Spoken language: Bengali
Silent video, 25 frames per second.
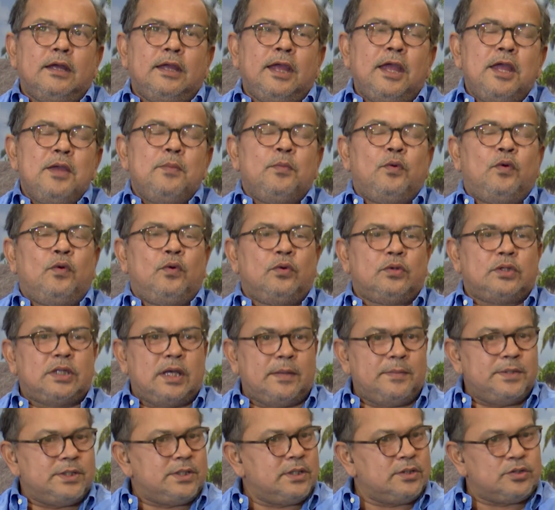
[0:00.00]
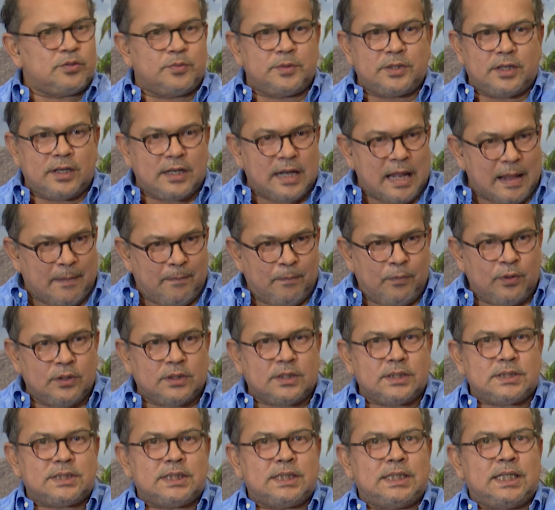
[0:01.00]
এই মুহূর্তে আমি সেই ছবিটার নাম
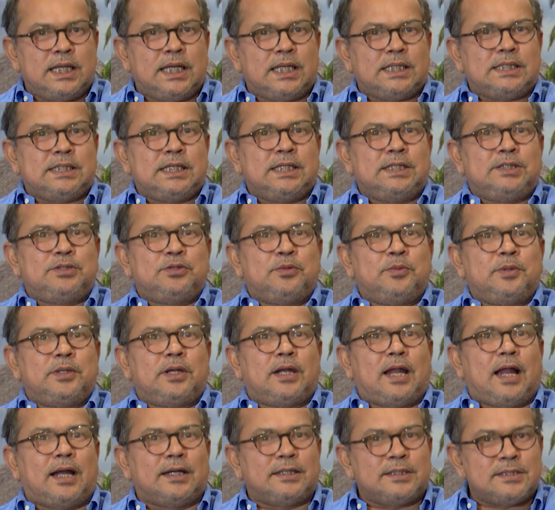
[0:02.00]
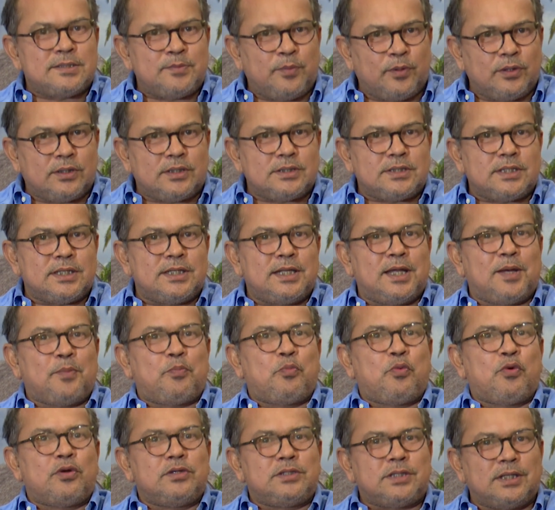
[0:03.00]
বলতে চাই না সেই ছবিটার আর্টিস্ট বলতে চাই না
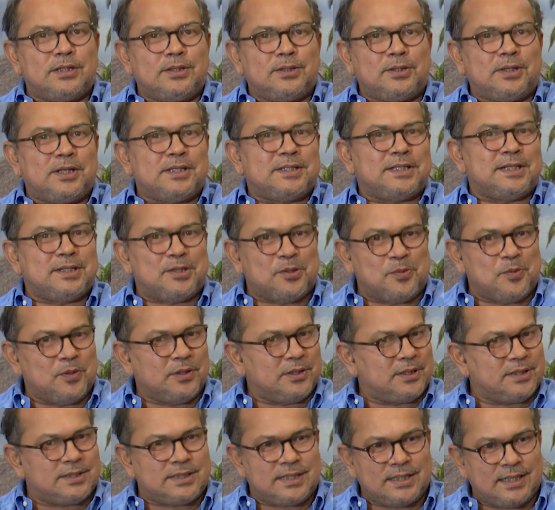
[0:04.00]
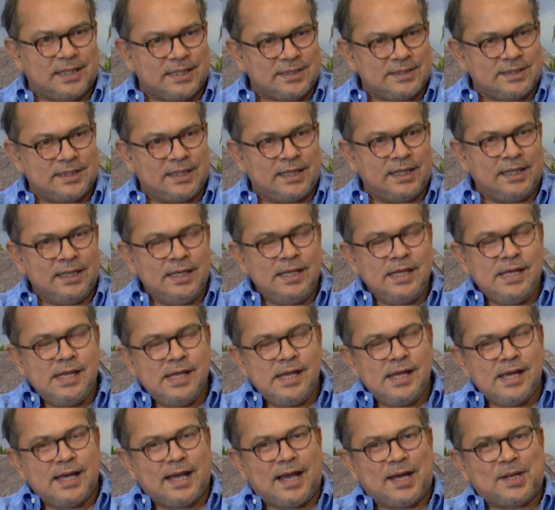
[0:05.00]
পরিচালককে সেইটাও বলতে চাই না আসলে
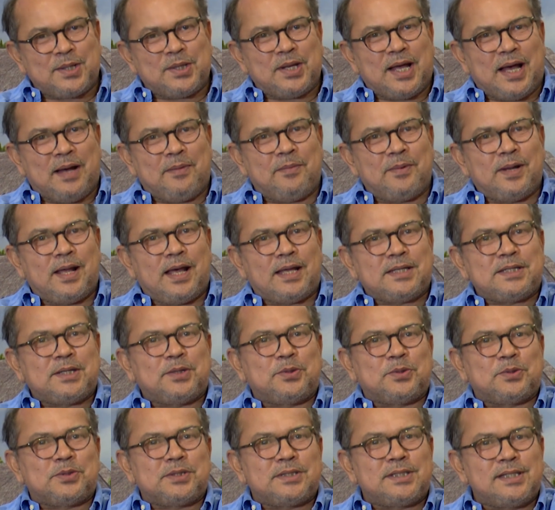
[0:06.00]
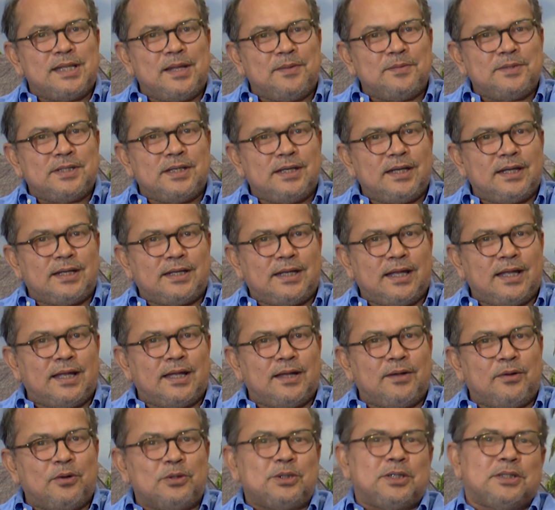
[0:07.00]
কারণ আমরা আশা করতেছিলাম যে একটা
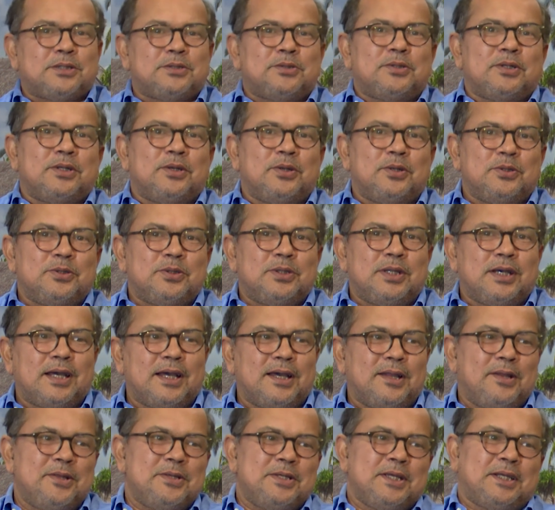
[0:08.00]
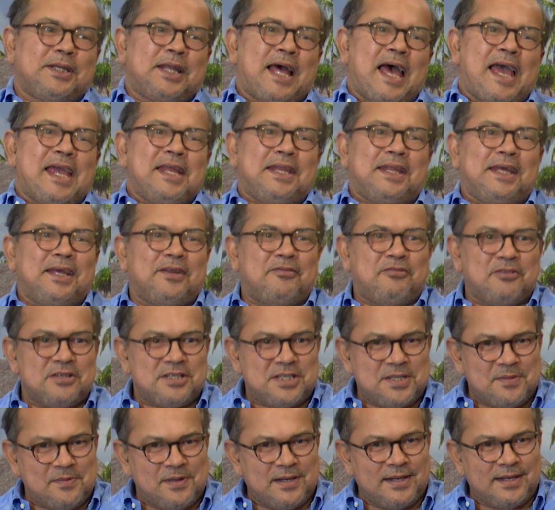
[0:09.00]
হঠাৎ করে হয়তো দেখা গেল যে একটা হাই টিকেট
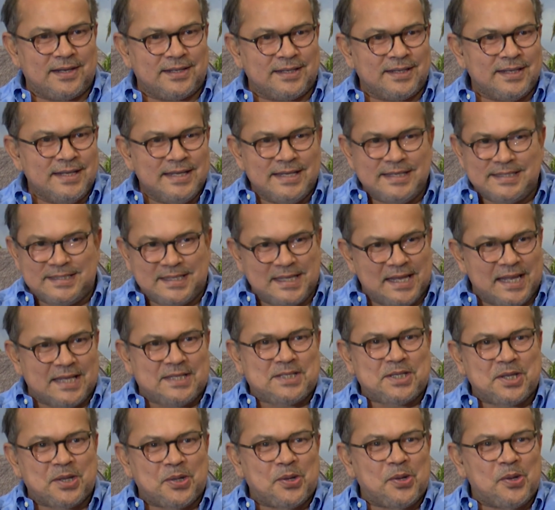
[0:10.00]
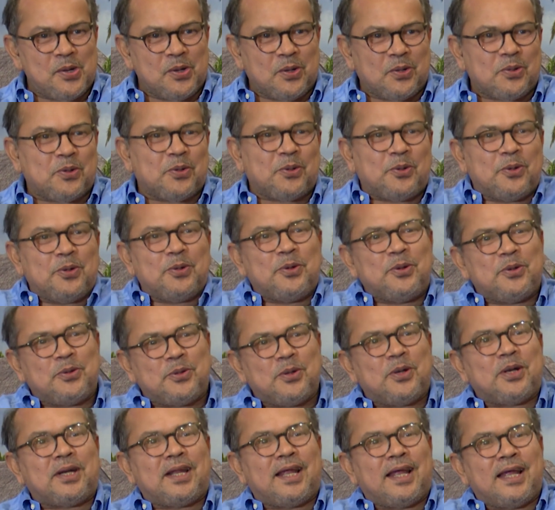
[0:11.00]
ফেস্টিভ্যালের সিলেকশন হইলো তখন
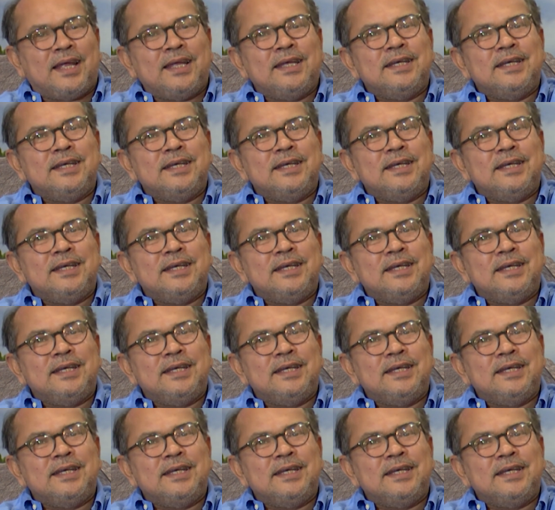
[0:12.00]
হয়তো একটা